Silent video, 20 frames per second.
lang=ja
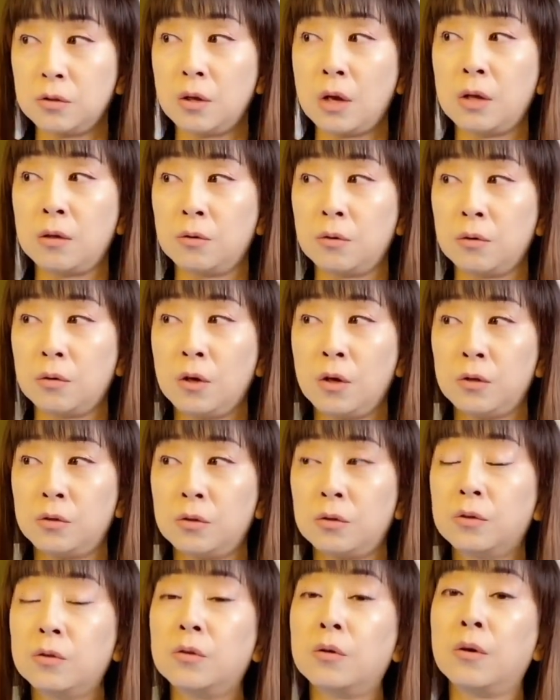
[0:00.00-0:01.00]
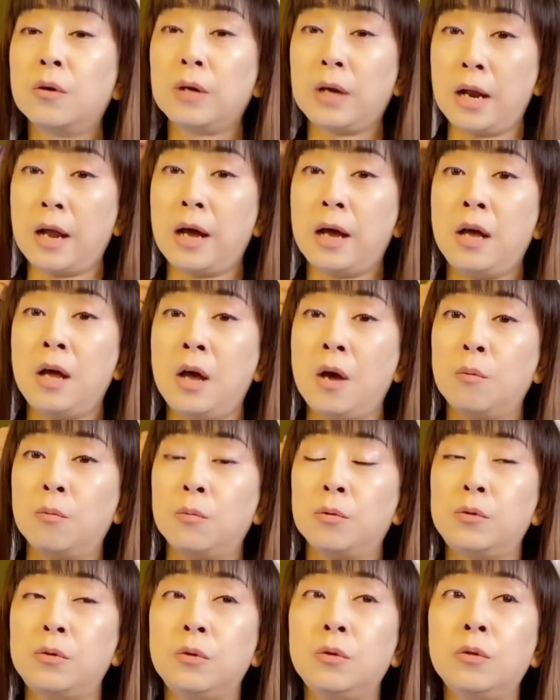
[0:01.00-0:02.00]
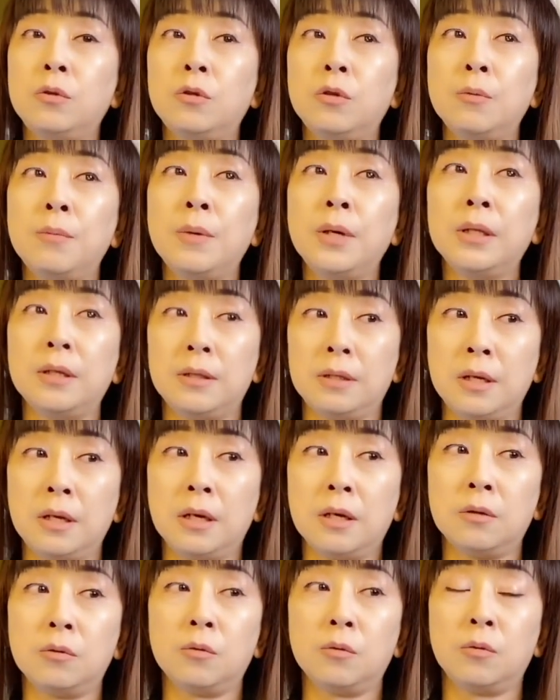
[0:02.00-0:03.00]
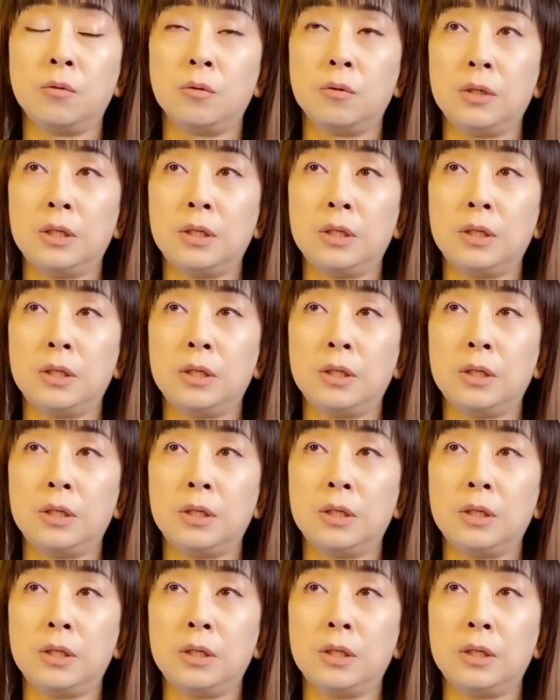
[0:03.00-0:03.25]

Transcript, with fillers: あの直後からもうずっとまだねあの